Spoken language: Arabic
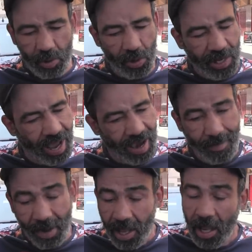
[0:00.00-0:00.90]
ودور
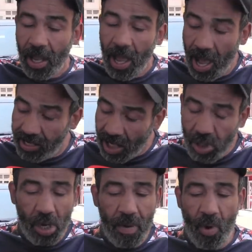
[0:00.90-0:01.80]
الكرم هذا
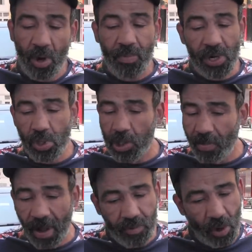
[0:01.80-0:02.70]
خصو يموت ما خصوش
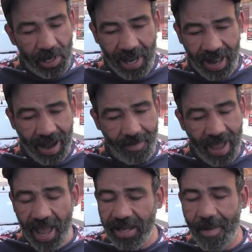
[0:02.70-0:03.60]
يبقى بدور الكرم
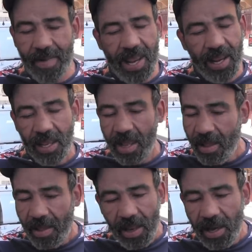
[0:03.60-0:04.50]
هذا من
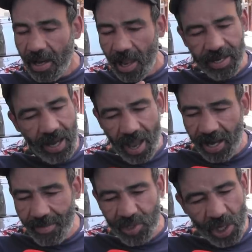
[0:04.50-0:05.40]
هذا
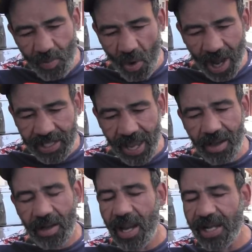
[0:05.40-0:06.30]
هذا ماشي
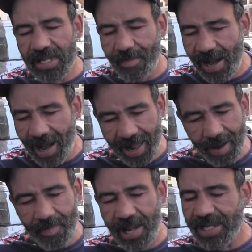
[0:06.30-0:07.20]
مواطن ليس من
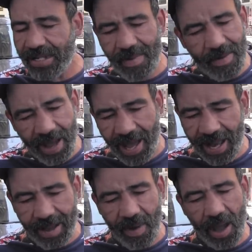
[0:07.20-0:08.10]
العرب ليس من
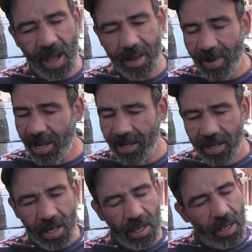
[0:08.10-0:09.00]
المغاربه انا ما
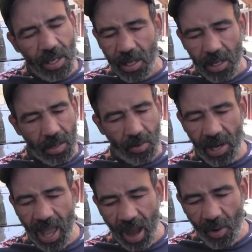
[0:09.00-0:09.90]

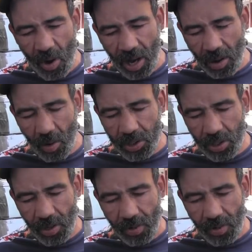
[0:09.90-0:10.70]
ولا حول ولا قوه